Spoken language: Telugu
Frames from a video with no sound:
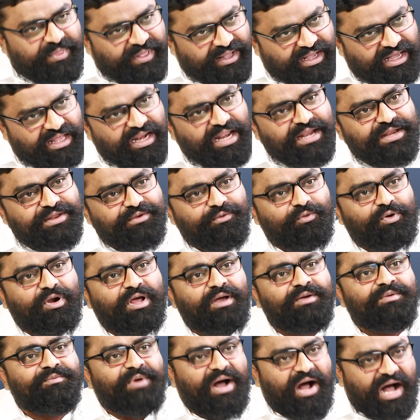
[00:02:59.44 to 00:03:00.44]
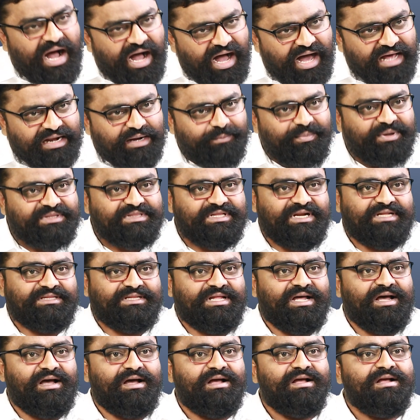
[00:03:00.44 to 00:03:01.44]
పథకాలన్నీ కూడా ఆహార
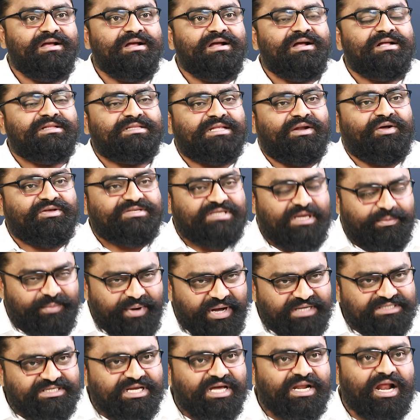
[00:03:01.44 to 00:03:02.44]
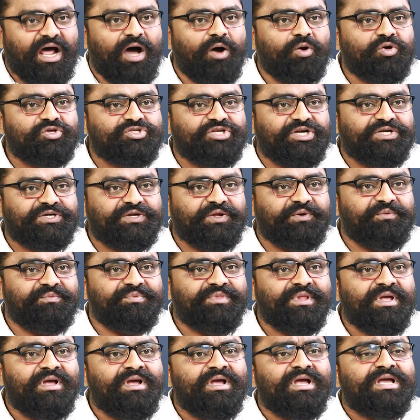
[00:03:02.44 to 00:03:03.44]
భద్రత తర్వాత సమాచార హక్కు చట్టం
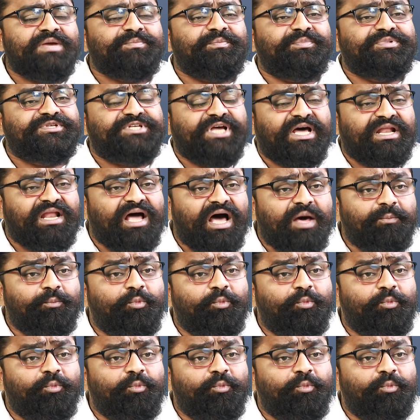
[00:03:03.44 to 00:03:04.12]
జనా